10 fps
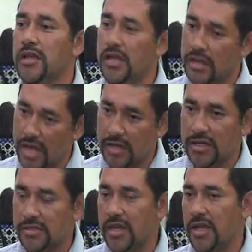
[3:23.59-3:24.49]
y
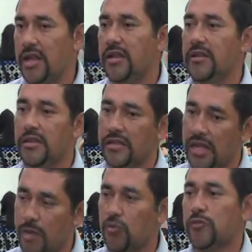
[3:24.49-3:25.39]
gracias a Él
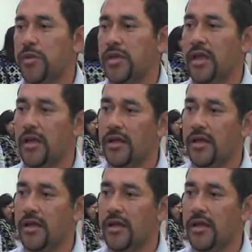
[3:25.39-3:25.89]
tenemos vida.